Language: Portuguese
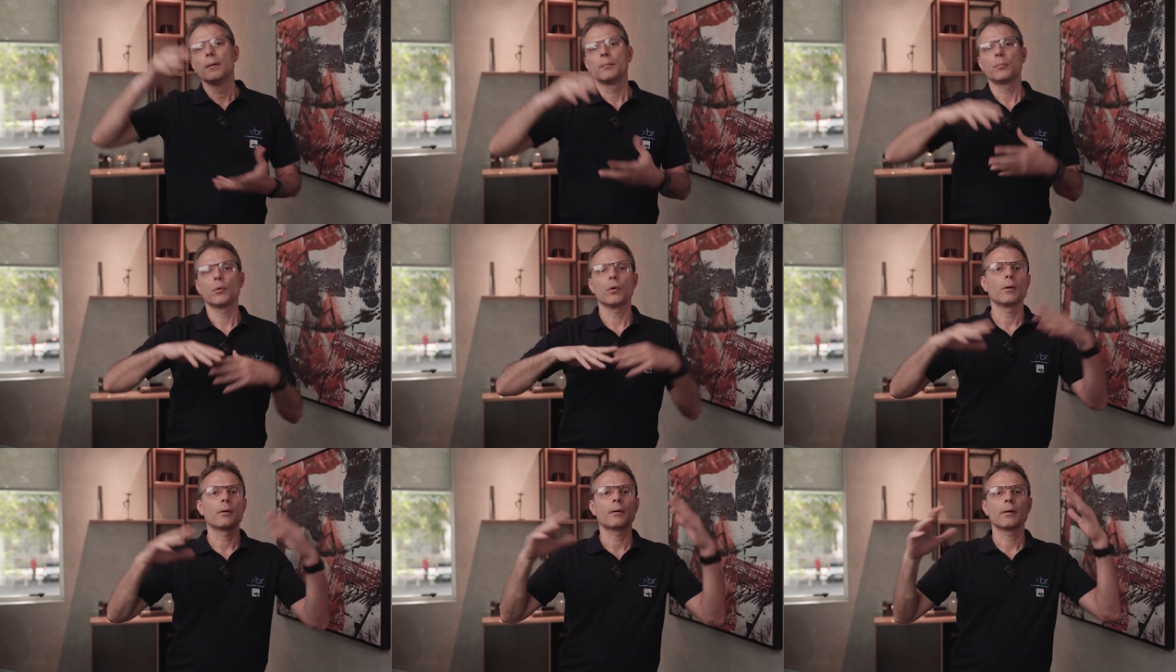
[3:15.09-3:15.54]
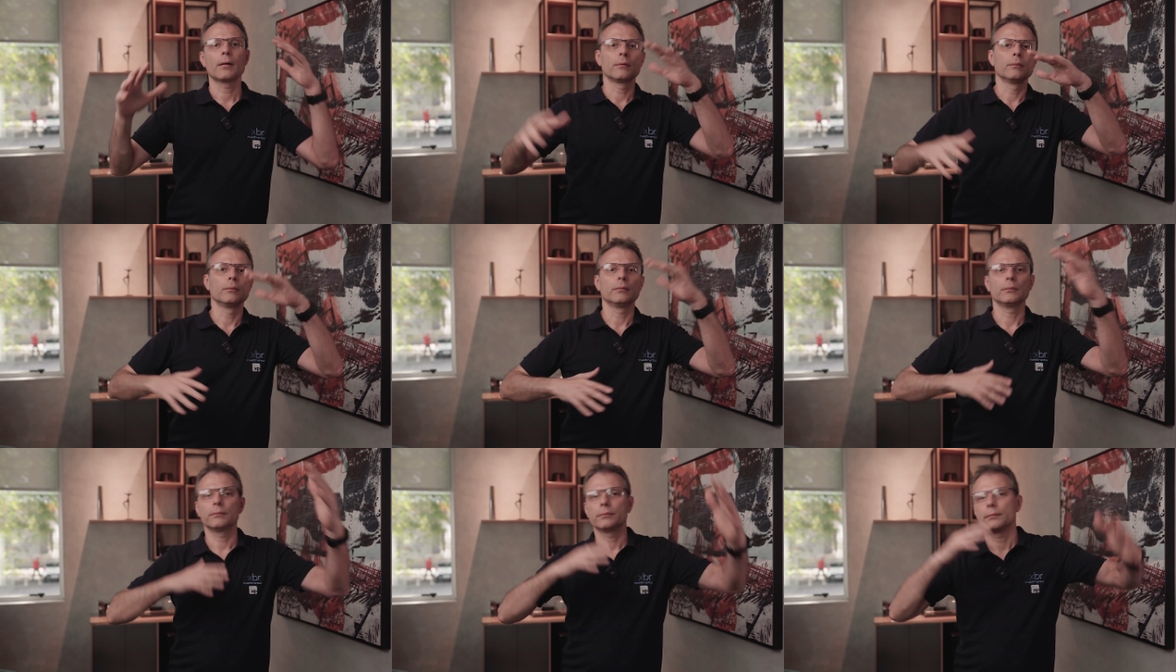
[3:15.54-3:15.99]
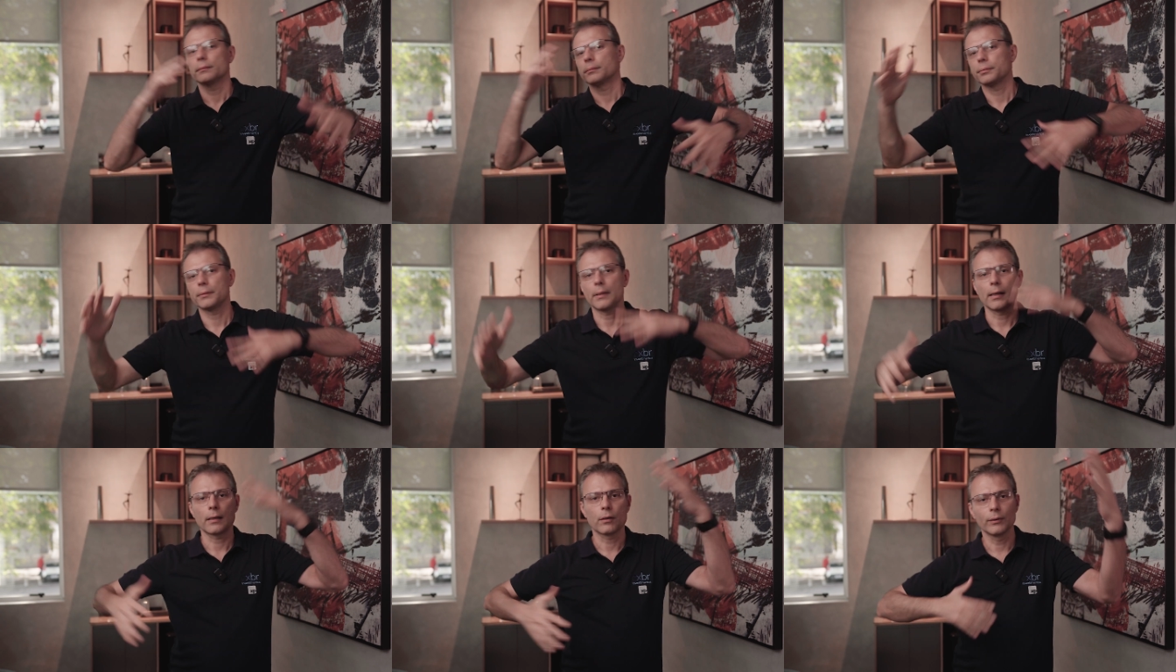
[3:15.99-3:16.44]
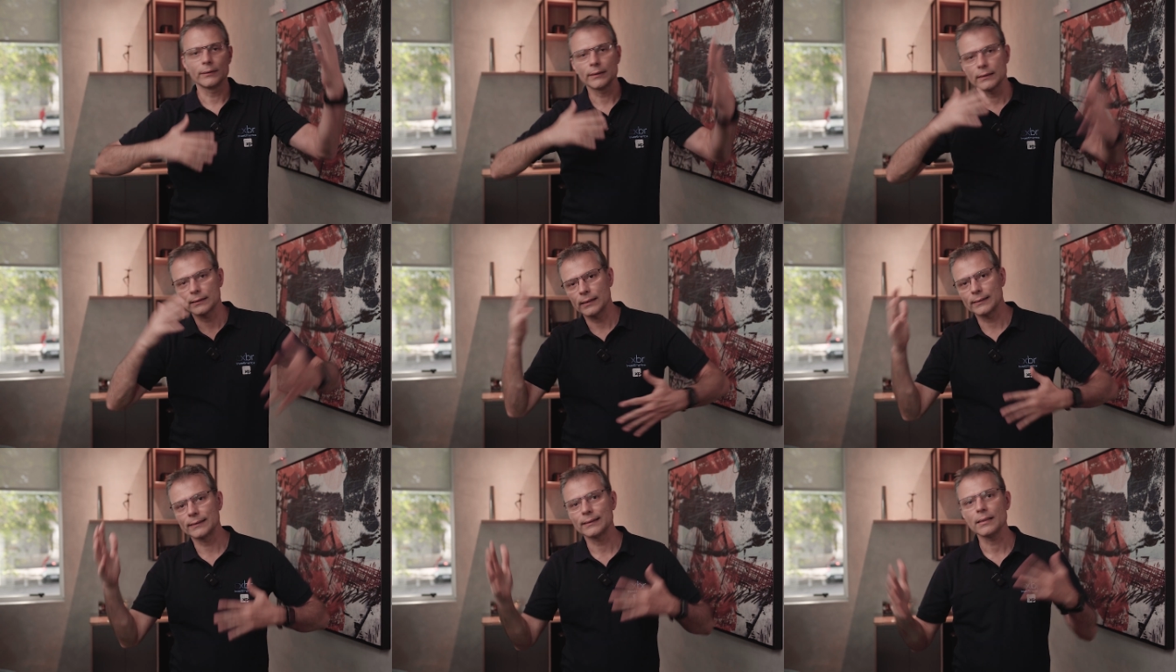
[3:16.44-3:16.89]
pô, a
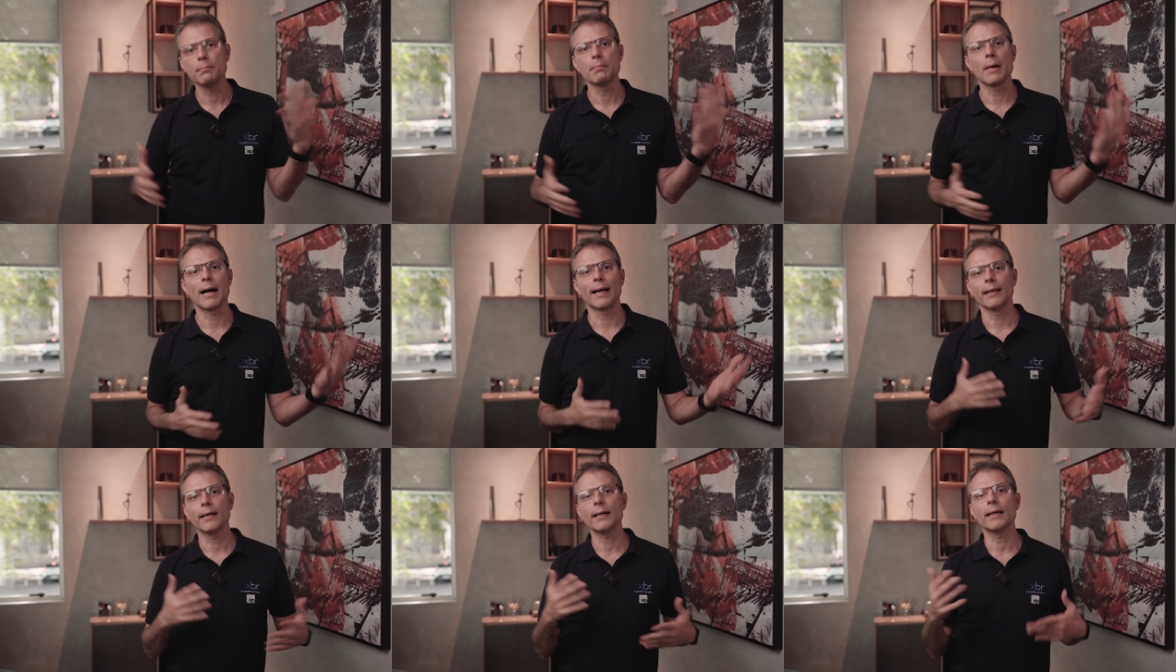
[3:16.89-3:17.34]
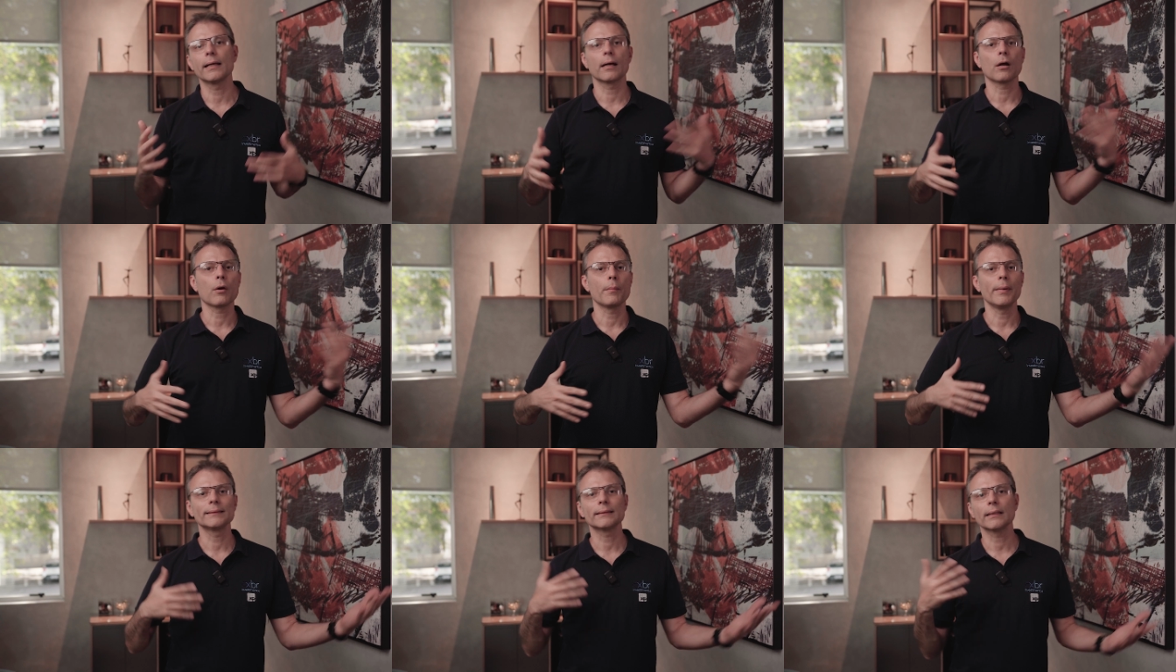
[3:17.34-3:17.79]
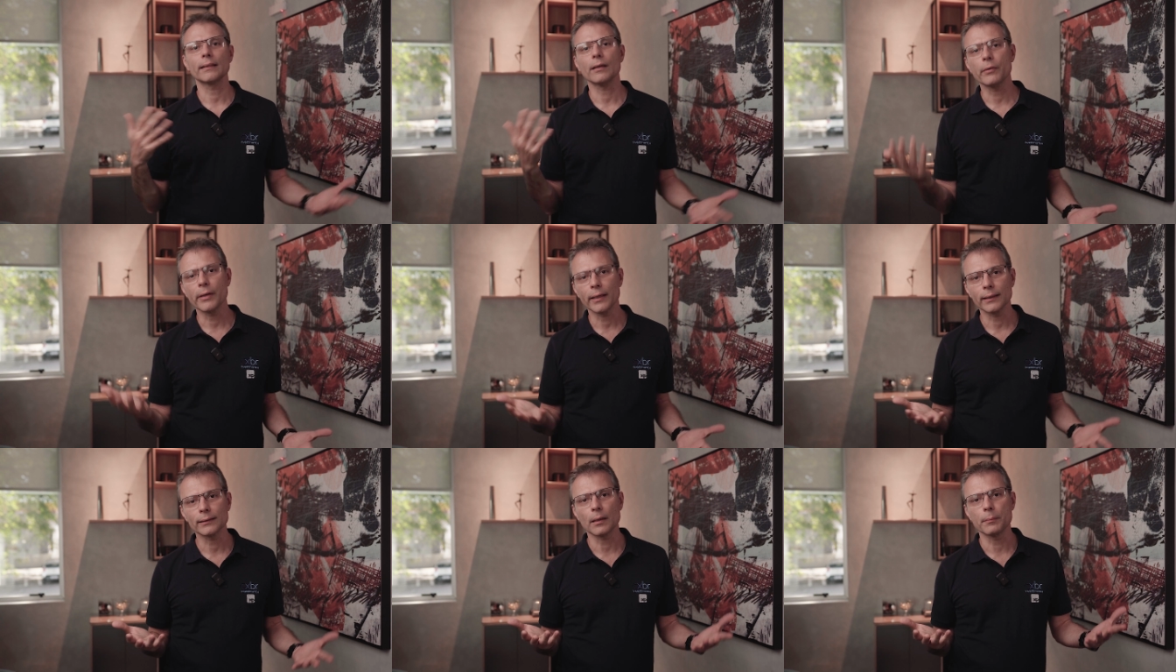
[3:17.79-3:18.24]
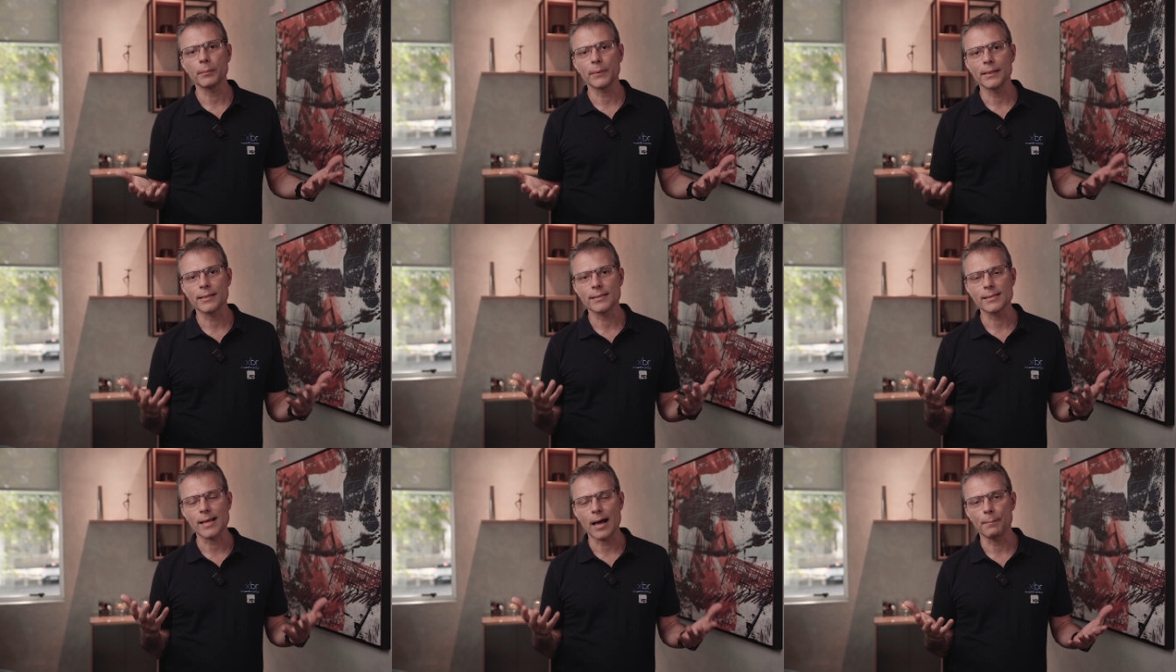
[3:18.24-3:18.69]
coisa às vezes se embanana, começa a não
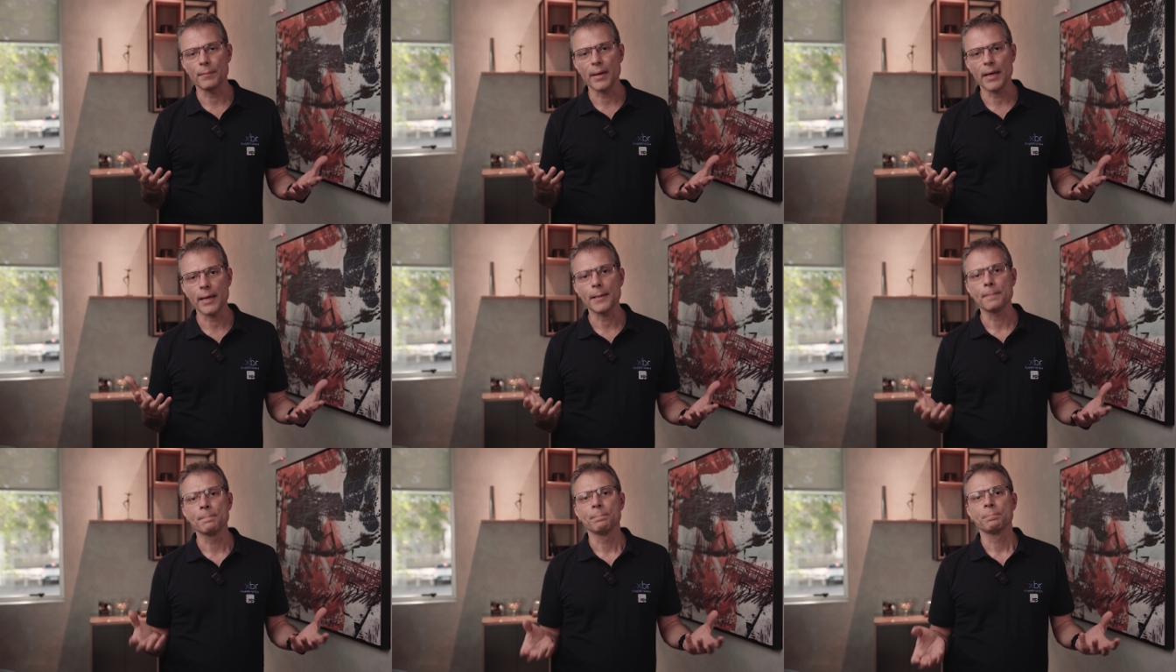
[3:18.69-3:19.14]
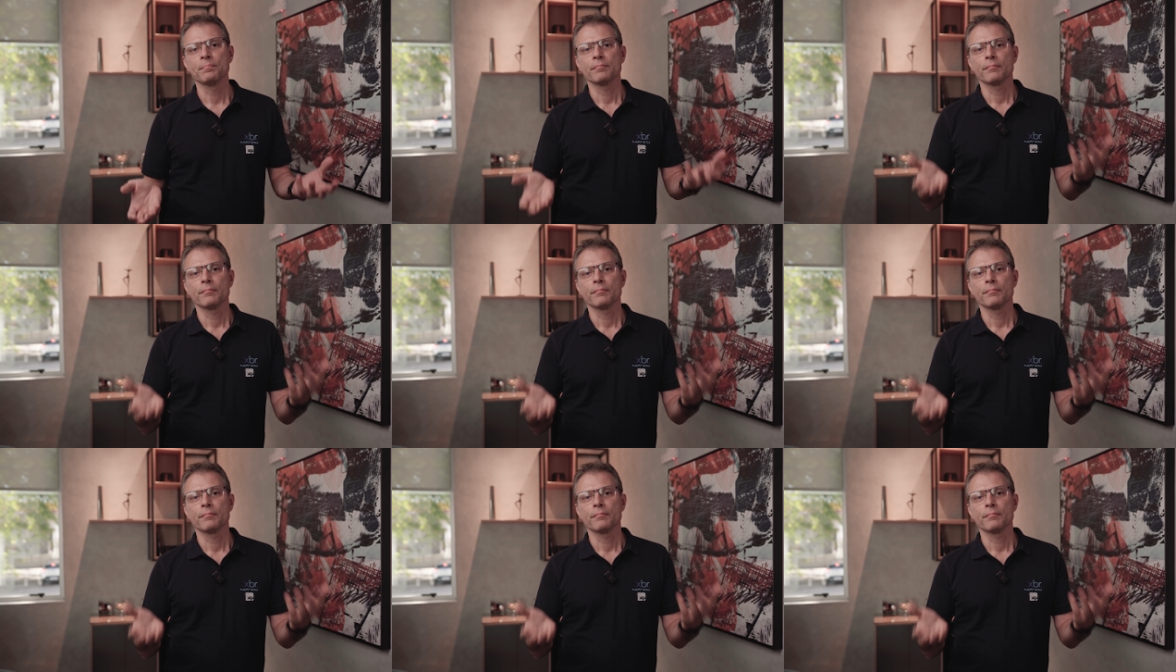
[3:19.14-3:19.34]
rentabilizar bem,